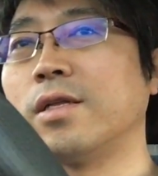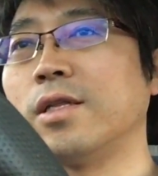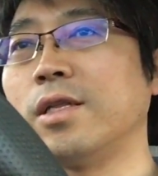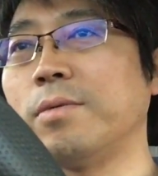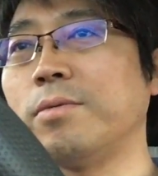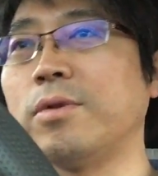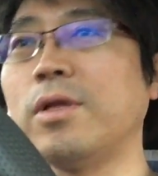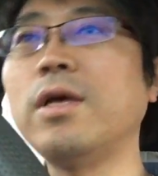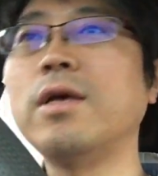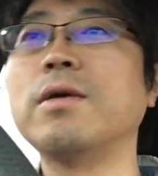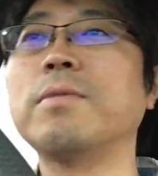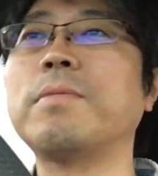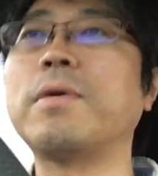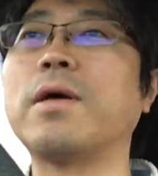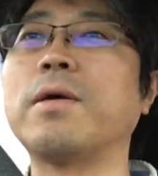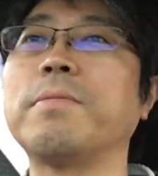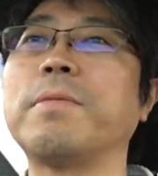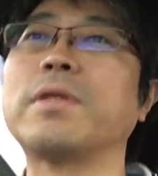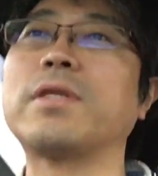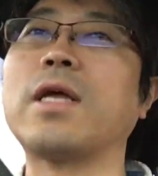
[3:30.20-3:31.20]
でもね、
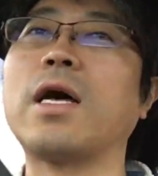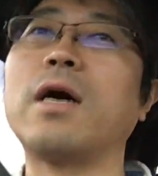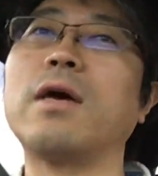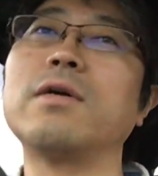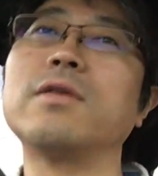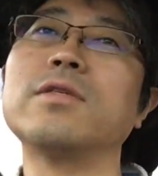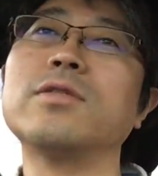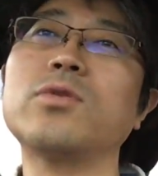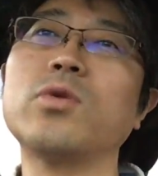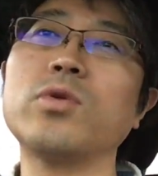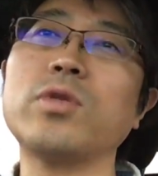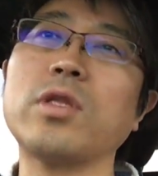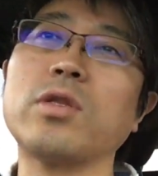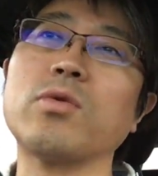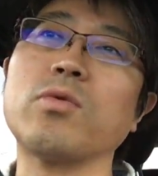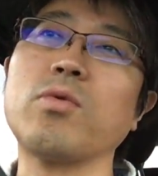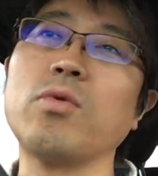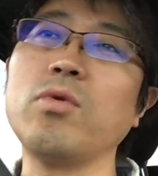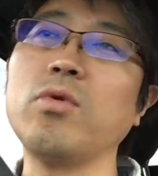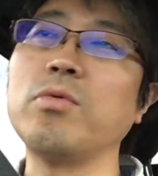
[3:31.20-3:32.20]
まあ、またそういった
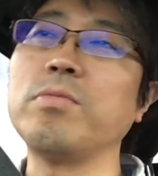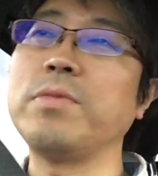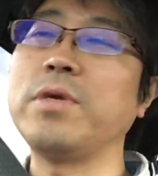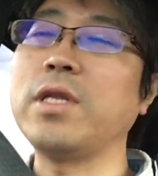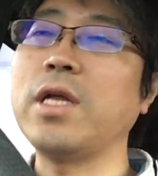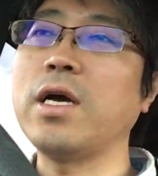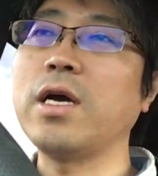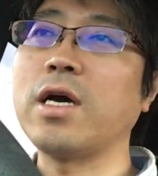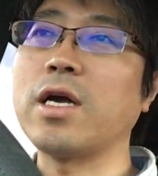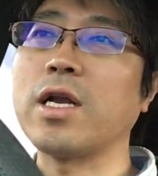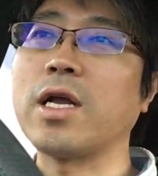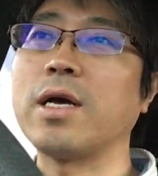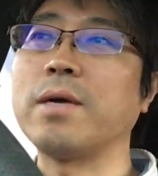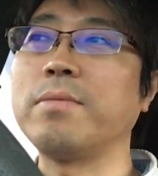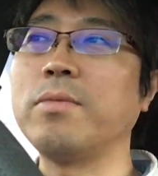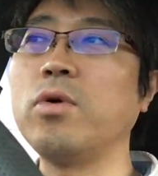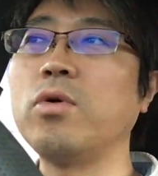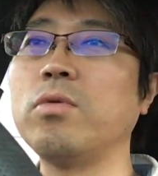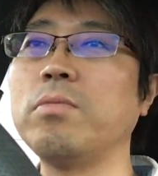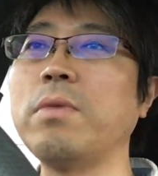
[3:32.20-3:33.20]
ところを見ながら
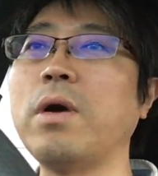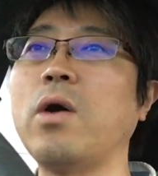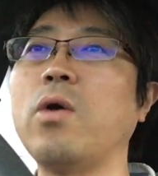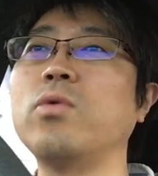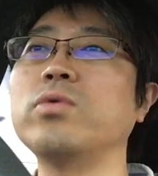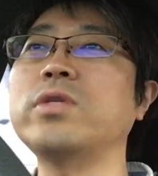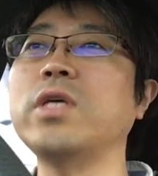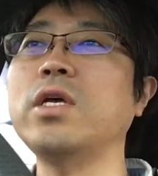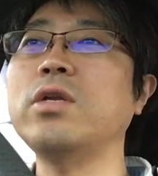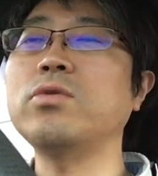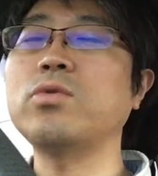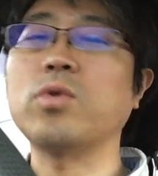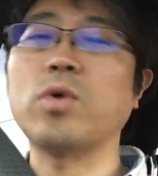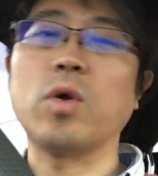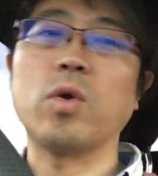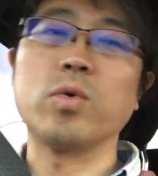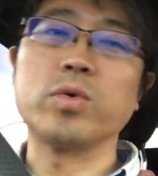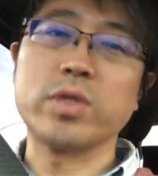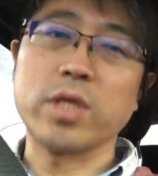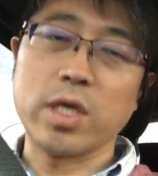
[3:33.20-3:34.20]
も、まあ、抑えるとこ
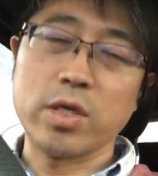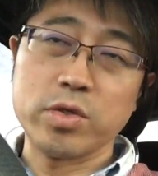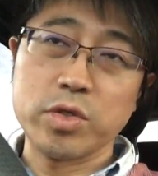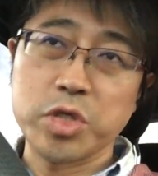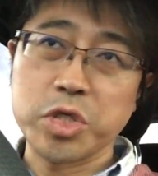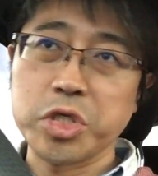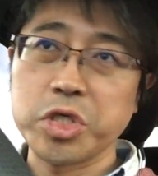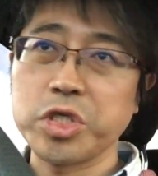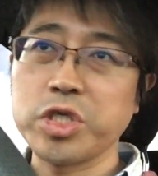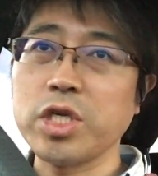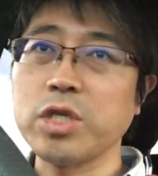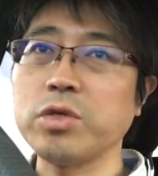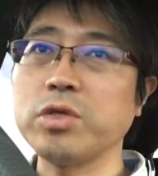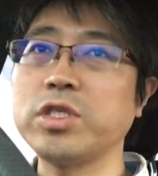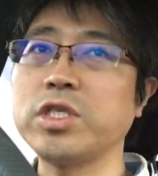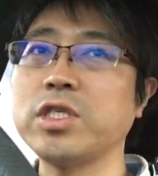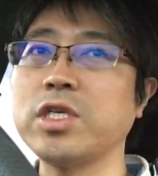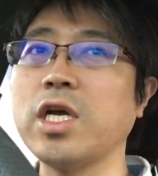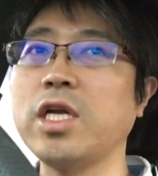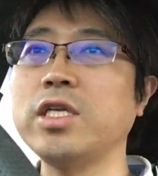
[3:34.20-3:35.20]
ろは抑えるしちゃんと
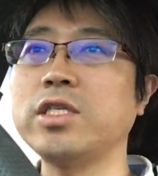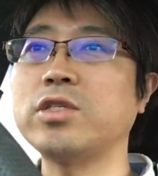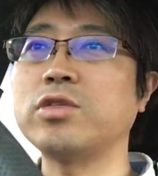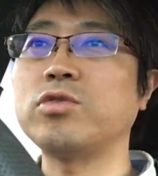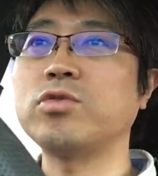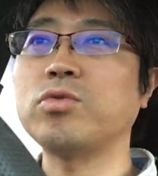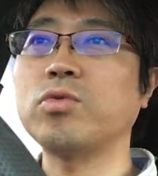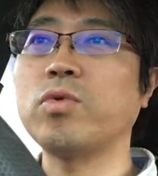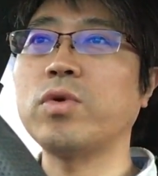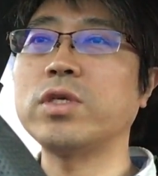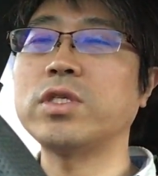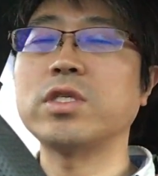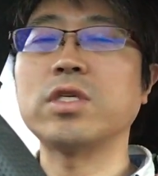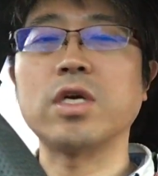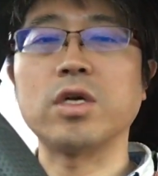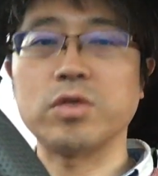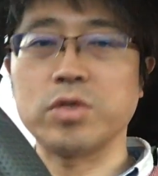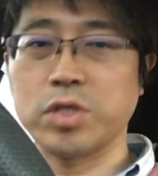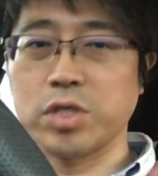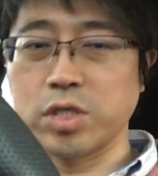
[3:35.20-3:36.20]
しっかりするところはしっ
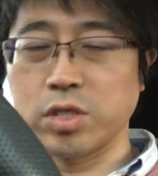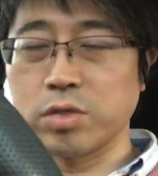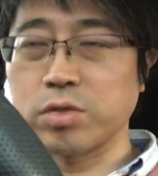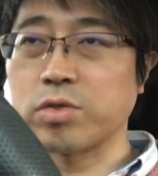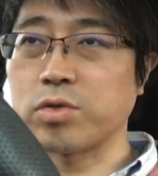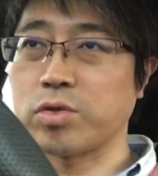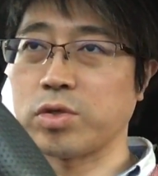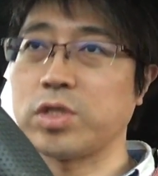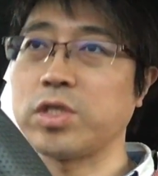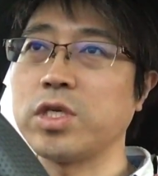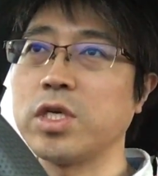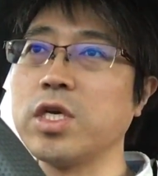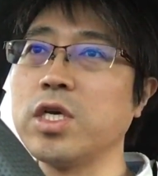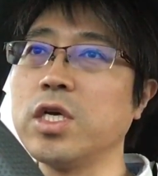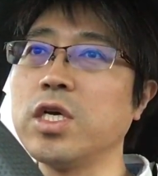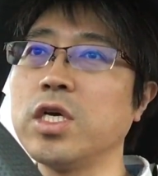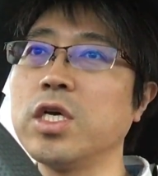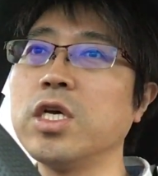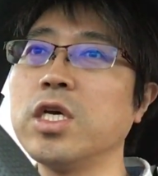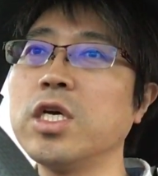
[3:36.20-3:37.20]
かりするし、
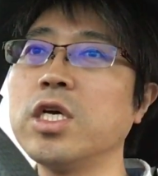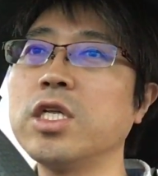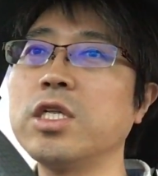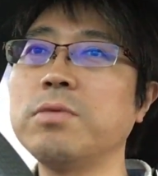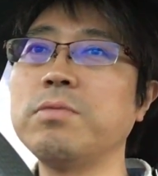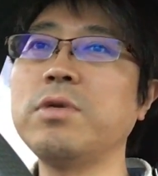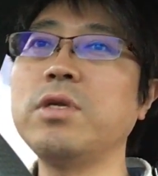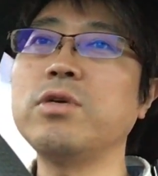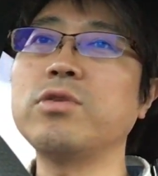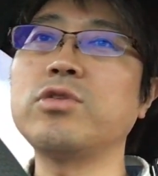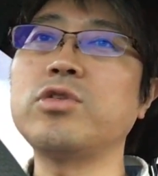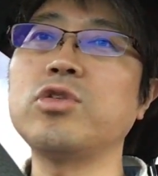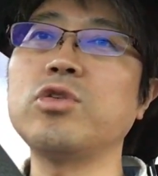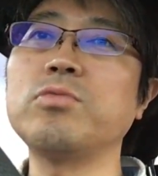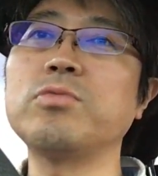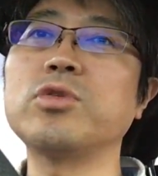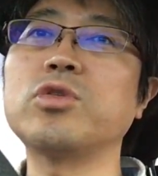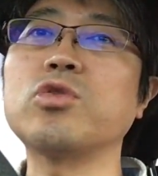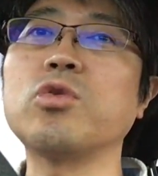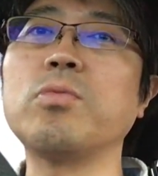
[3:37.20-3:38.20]
でもねうち
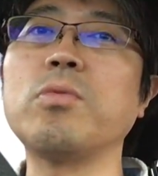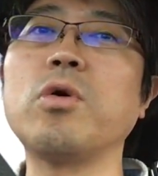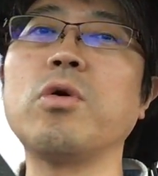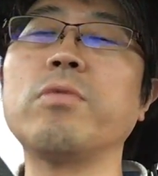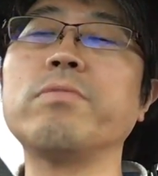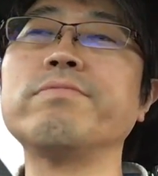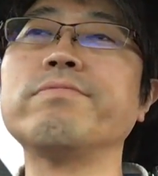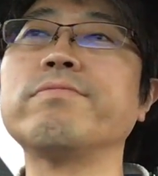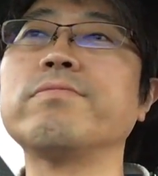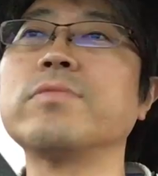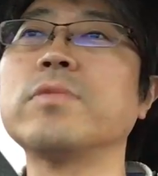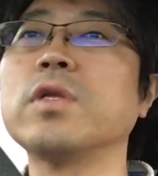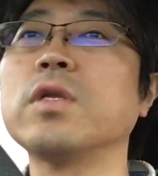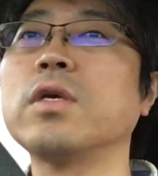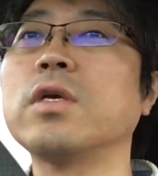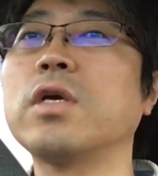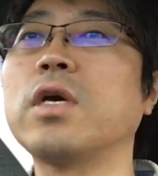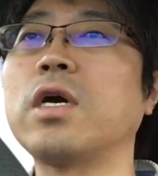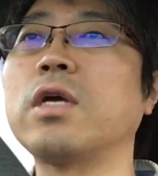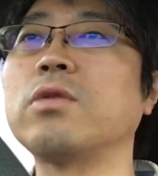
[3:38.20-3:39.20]
の息子も
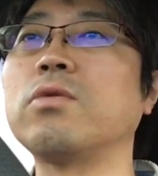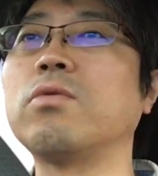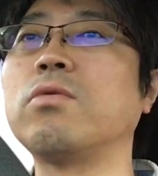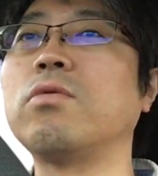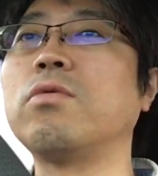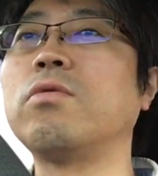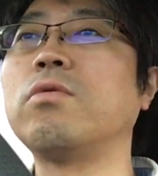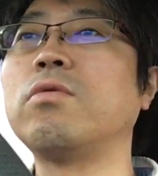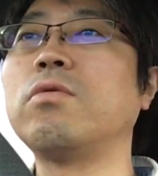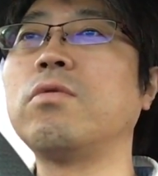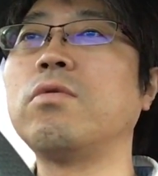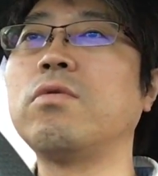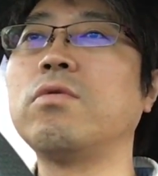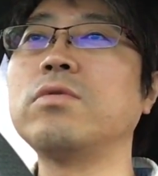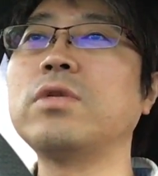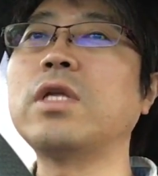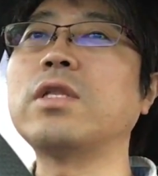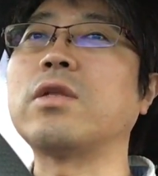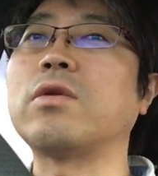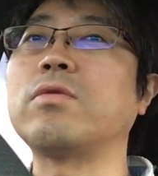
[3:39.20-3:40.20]
あ
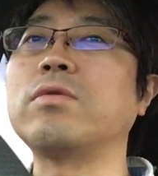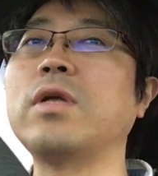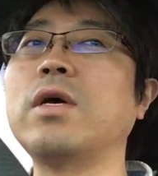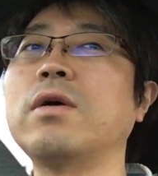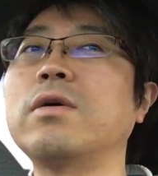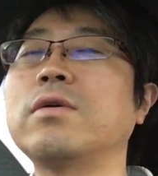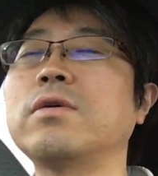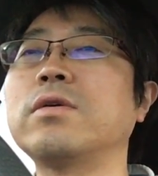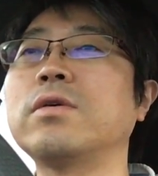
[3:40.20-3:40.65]
のー、なんだろうな